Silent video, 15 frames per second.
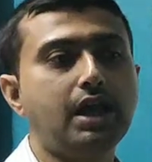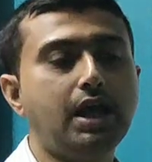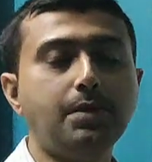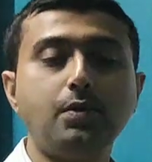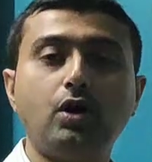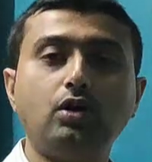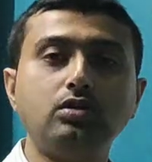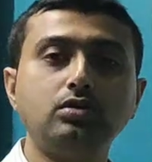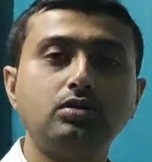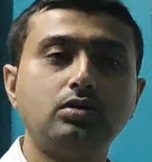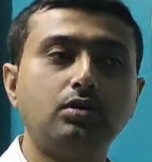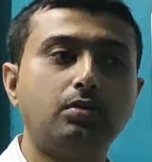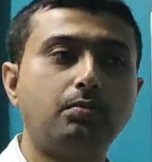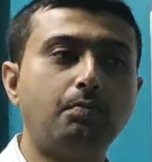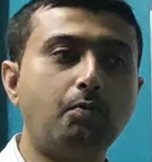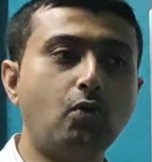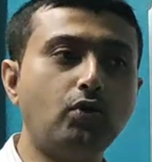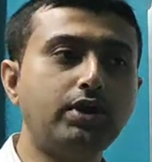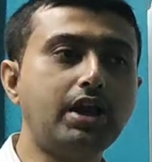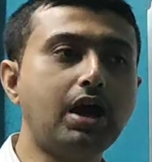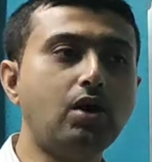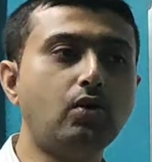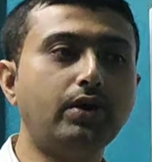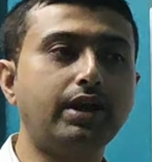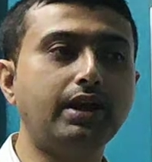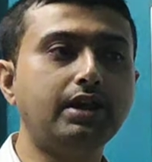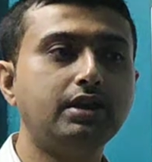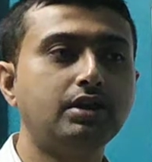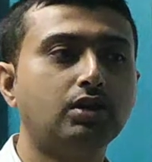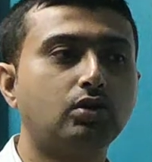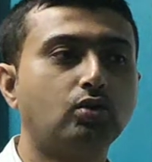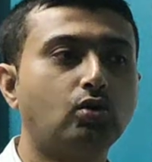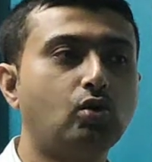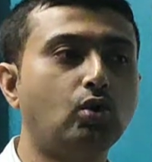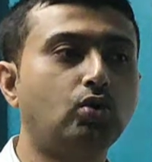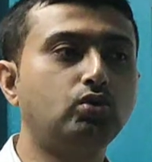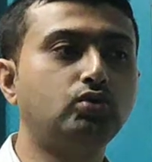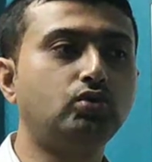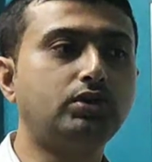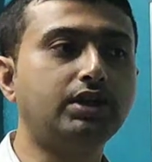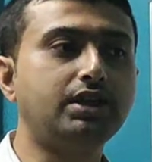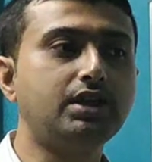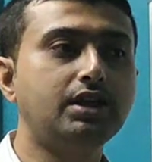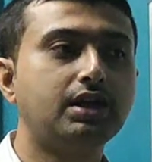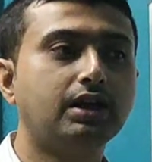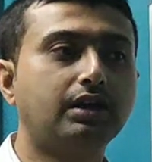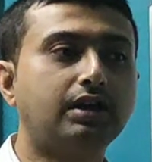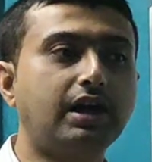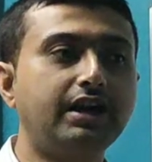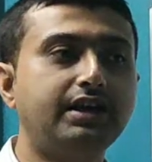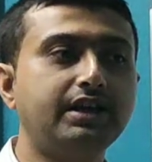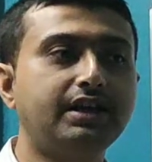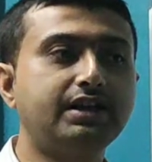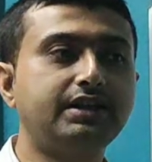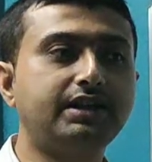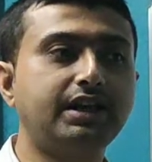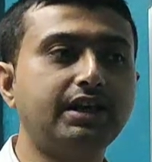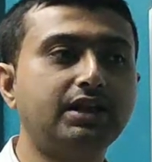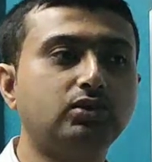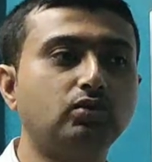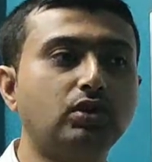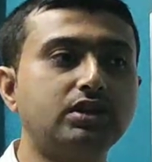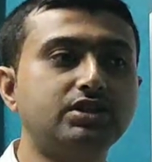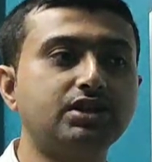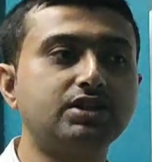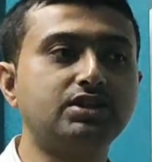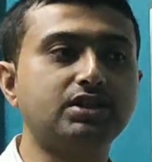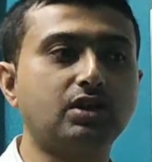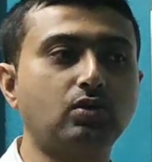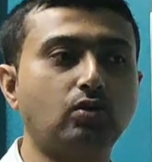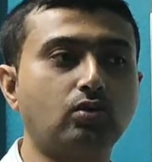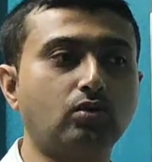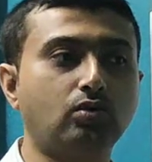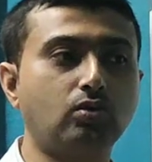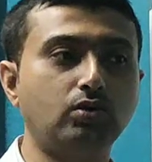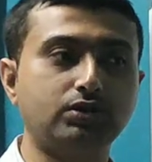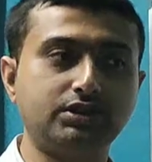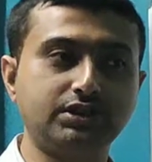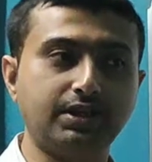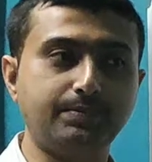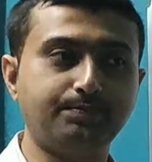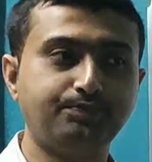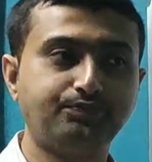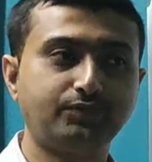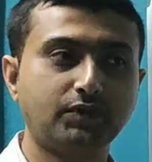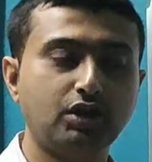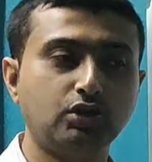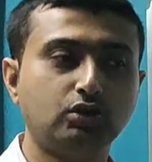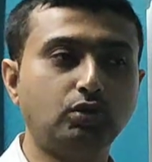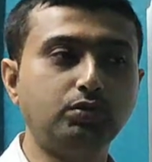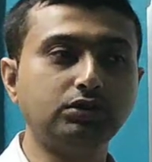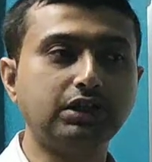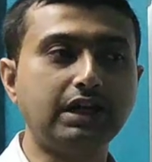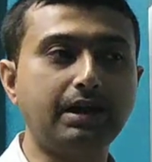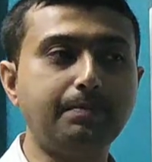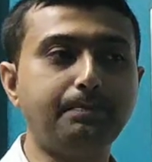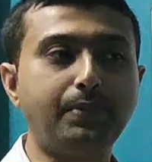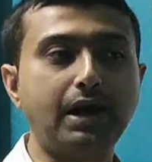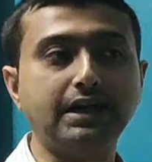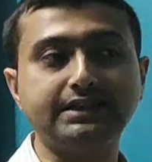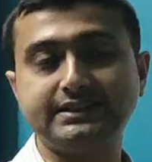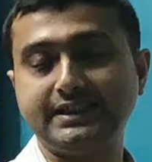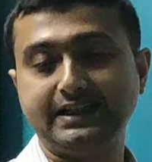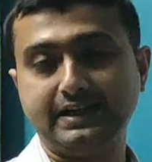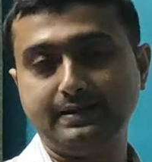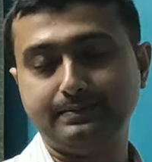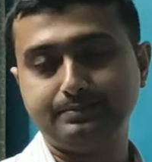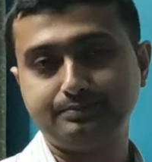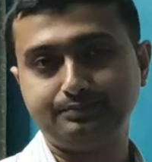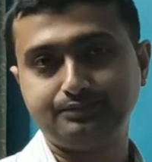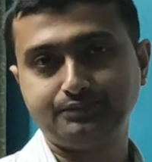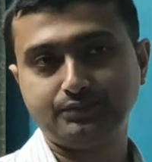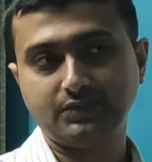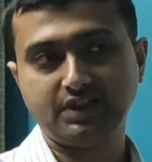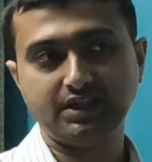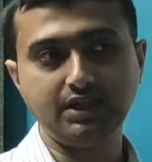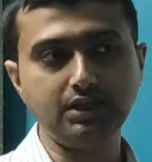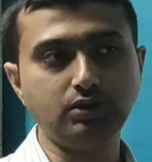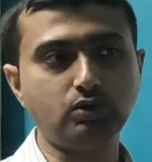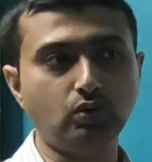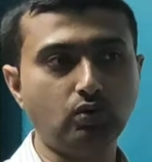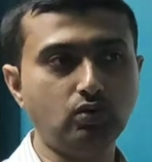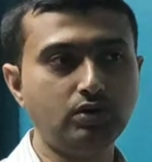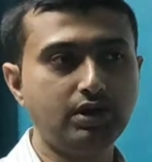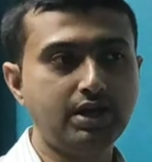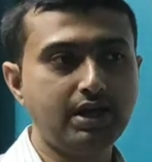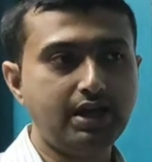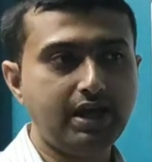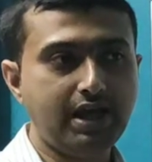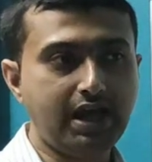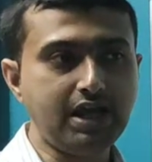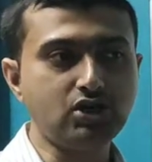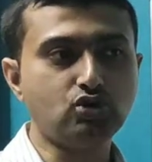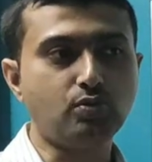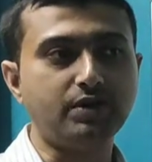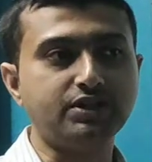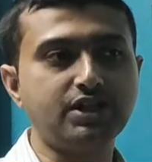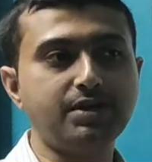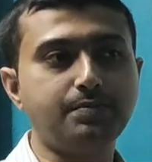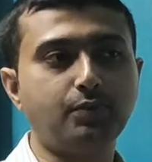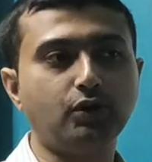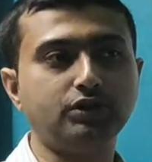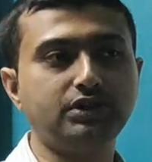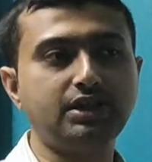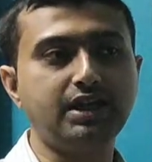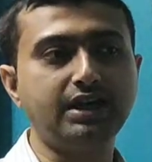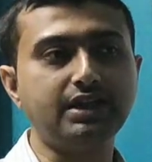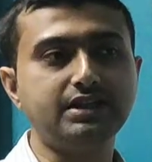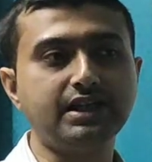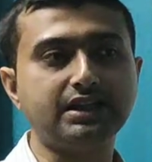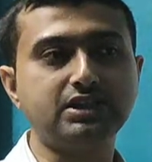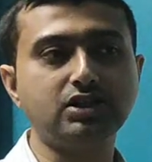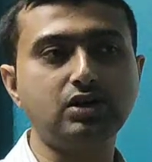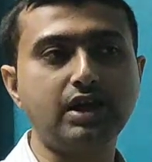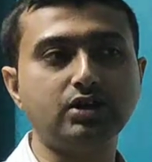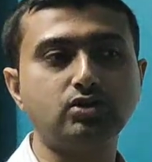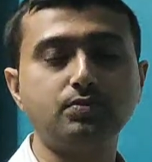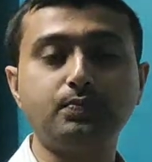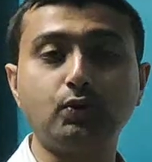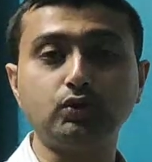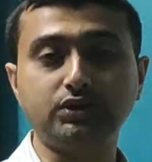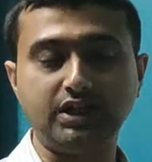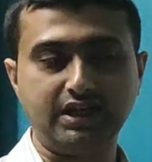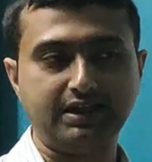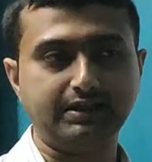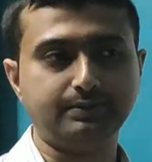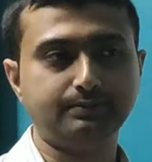এবং মরিয়া হয়ে গরু দুটি গাড়িটিকে টেনে তোলার চেষ্টা করছে তবু তারা পারছে না কিন্তু এই সময় সেই পথ দিয়ে যাচ্ছিল একজন পথিক